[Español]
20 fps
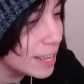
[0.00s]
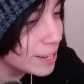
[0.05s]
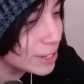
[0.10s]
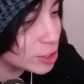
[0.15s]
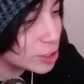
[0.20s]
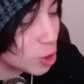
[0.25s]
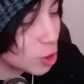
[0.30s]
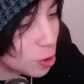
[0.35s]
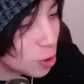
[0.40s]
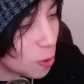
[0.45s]

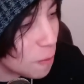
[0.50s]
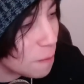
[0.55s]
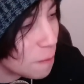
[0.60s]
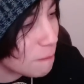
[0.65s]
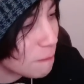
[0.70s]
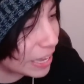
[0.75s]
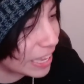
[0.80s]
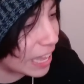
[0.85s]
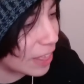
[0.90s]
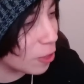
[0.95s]
Soy
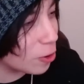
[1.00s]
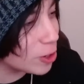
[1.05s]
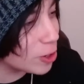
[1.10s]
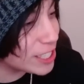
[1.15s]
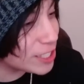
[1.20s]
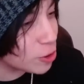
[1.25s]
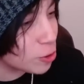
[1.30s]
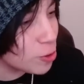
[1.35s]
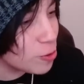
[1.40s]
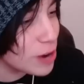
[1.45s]
un pecador
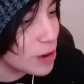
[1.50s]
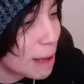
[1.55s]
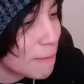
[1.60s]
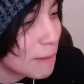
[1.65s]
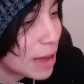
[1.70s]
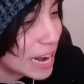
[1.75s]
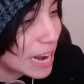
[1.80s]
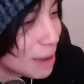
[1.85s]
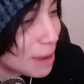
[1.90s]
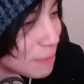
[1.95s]
y soy una
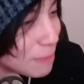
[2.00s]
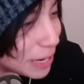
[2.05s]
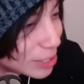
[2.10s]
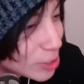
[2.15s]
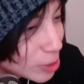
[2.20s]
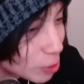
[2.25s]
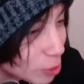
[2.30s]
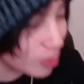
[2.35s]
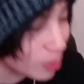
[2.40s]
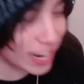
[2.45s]
mala
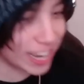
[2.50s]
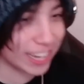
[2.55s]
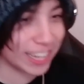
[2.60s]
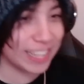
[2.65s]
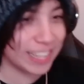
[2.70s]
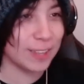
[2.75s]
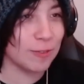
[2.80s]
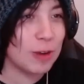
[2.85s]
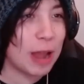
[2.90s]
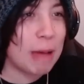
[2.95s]
persona,
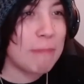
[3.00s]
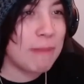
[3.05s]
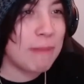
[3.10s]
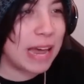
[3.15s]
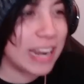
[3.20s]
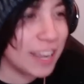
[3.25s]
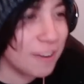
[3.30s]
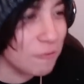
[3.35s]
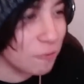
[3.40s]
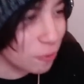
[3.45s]
gente, una
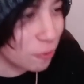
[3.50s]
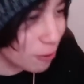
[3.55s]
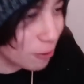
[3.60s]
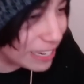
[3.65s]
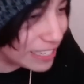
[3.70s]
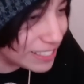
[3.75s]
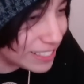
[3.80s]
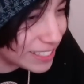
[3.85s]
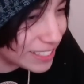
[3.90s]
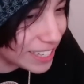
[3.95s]
mala
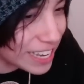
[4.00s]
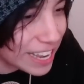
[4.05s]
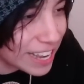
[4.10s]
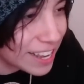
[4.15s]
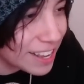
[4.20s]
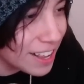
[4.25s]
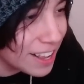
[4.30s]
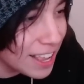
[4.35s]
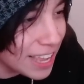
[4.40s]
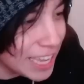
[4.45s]

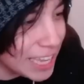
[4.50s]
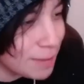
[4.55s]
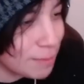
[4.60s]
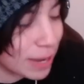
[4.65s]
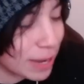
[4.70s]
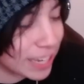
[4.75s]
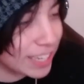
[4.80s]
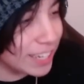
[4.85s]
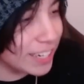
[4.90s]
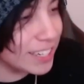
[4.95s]
influencia.
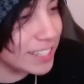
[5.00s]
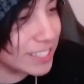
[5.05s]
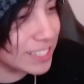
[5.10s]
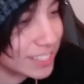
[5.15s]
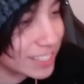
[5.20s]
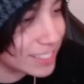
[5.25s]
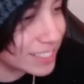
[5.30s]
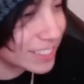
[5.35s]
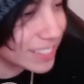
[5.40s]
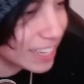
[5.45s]

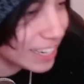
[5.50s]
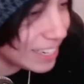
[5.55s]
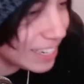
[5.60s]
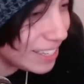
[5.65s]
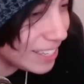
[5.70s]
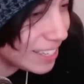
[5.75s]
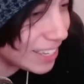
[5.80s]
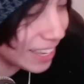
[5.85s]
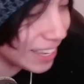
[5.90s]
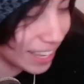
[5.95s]
Imagínense esta
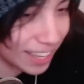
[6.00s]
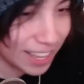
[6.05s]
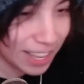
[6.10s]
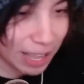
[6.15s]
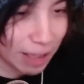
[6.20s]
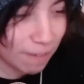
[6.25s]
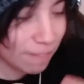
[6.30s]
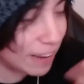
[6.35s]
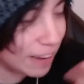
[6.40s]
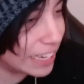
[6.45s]
niña.
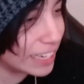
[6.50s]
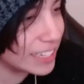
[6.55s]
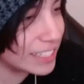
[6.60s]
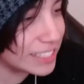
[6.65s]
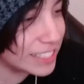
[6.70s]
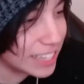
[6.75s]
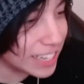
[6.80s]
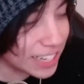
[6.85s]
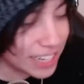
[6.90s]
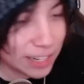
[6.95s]
Va a
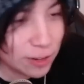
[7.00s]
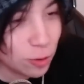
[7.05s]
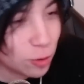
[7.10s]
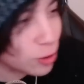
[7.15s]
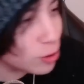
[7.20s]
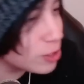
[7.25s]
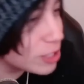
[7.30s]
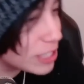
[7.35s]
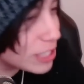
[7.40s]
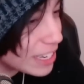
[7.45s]
crecer en
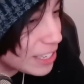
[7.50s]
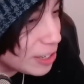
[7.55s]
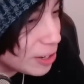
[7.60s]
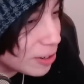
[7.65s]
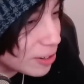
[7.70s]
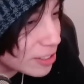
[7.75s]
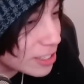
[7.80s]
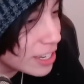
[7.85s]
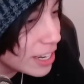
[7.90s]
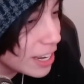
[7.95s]
unos
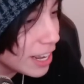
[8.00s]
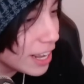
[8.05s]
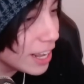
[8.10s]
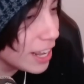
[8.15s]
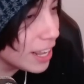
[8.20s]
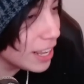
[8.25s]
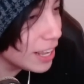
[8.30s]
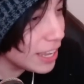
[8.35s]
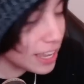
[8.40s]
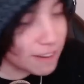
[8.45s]
años
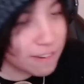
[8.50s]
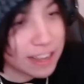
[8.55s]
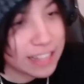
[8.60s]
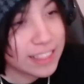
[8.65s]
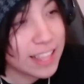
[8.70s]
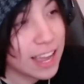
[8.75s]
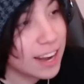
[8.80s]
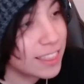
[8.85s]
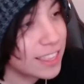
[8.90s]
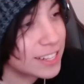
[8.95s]
y va a
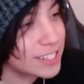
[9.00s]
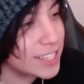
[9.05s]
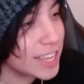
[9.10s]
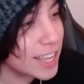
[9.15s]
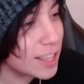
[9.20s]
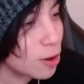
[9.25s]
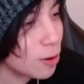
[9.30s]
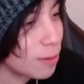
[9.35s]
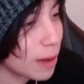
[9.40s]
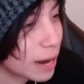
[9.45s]
andar
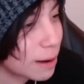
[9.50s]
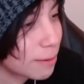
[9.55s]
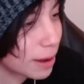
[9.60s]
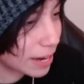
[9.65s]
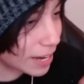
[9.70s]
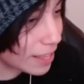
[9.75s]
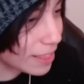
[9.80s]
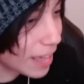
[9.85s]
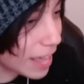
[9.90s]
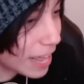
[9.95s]
diciendo
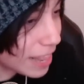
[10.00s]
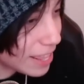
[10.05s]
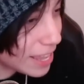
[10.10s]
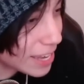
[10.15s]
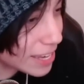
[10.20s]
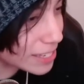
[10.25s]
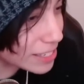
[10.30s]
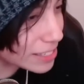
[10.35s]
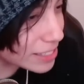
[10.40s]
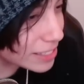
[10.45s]

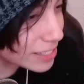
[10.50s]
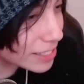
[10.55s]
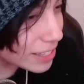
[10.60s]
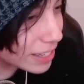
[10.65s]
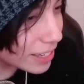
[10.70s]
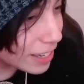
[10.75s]
barbaridades.